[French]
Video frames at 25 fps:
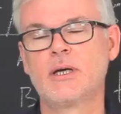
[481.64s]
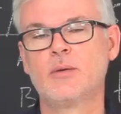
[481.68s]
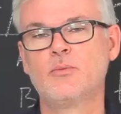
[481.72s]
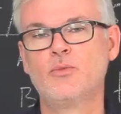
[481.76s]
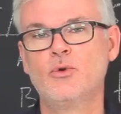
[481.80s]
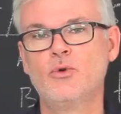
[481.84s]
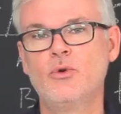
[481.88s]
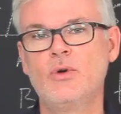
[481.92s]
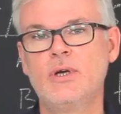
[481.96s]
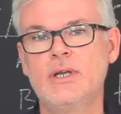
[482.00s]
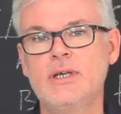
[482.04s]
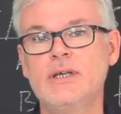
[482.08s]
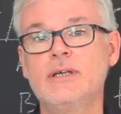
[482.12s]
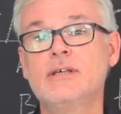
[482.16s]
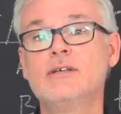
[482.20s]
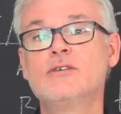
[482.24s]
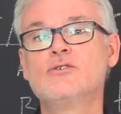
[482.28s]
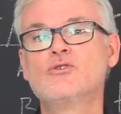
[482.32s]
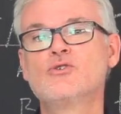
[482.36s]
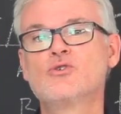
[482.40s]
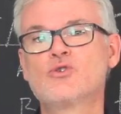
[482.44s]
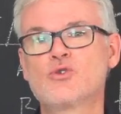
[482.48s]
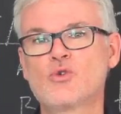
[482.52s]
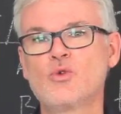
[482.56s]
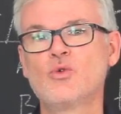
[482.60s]
un peu les
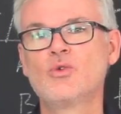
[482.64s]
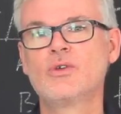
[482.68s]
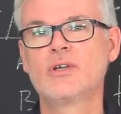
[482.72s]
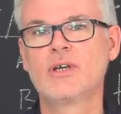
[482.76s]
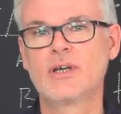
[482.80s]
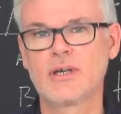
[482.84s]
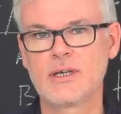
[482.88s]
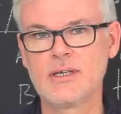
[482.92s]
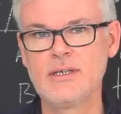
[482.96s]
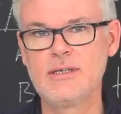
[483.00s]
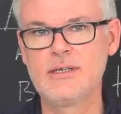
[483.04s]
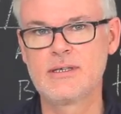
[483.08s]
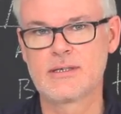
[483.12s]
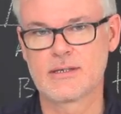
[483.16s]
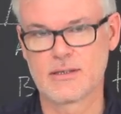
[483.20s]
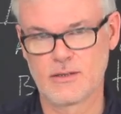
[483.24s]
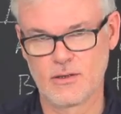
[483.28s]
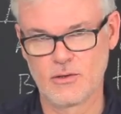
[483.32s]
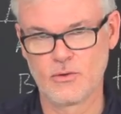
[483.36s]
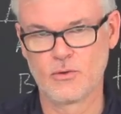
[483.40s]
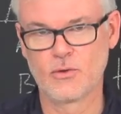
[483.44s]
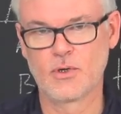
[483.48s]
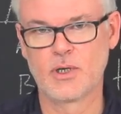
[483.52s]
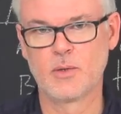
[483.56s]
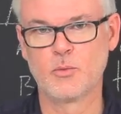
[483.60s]
zones grises
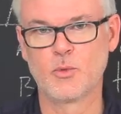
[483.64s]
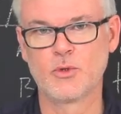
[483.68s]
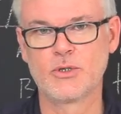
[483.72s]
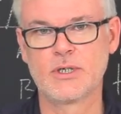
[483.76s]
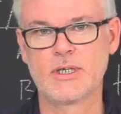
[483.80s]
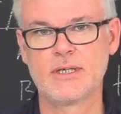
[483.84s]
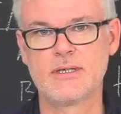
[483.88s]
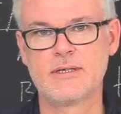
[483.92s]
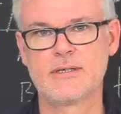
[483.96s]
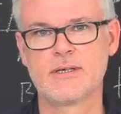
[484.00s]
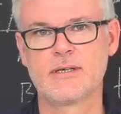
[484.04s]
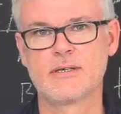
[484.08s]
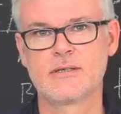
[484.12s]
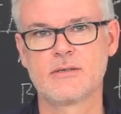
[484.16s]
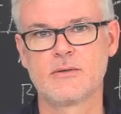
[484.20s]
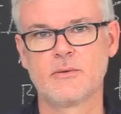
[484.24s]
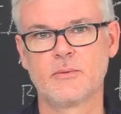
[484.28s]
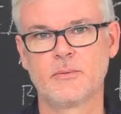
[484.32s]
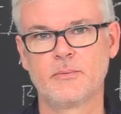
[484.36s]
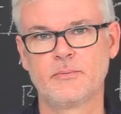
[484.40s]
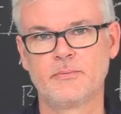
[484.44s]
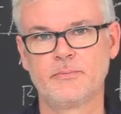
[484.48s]
de la mondialisation.